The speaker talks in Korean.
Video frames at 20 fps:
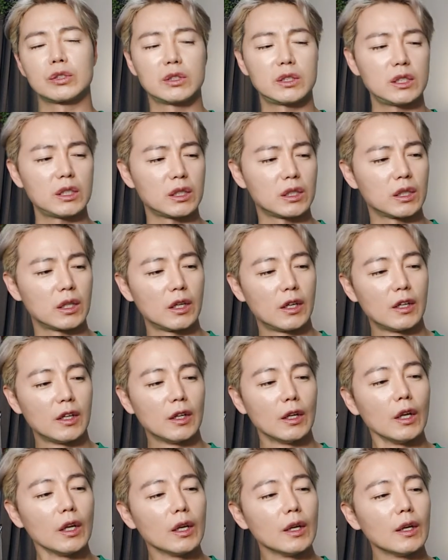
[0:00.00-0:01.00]
쓰지,
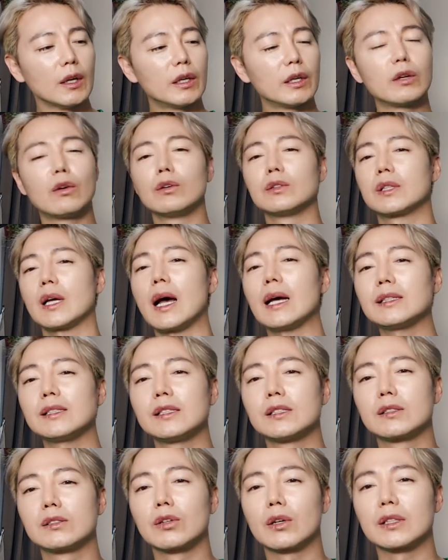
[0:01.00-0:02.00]
이건
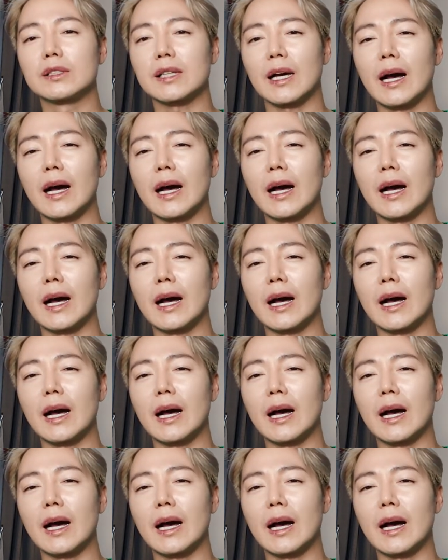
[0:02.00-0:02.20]
사실 그렇게